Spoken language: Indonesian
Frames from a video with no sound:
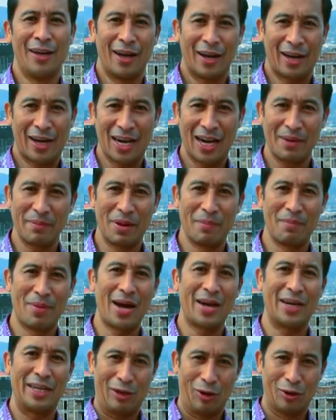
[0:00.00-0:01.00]
Karena
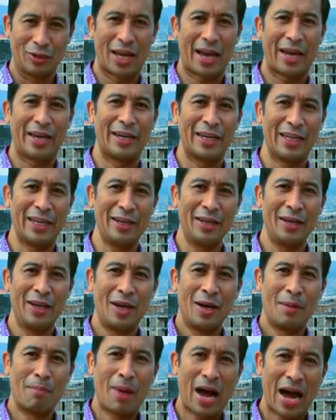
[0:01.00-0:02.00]
memang di kota ini
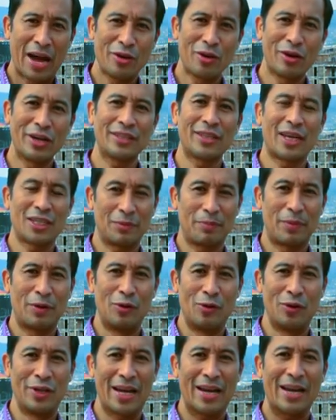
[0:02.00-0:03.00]
mayoritas
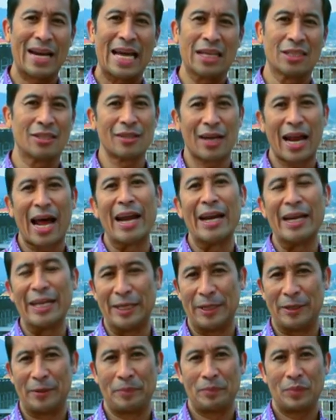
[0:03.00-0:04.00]
penduduknya Nasrani.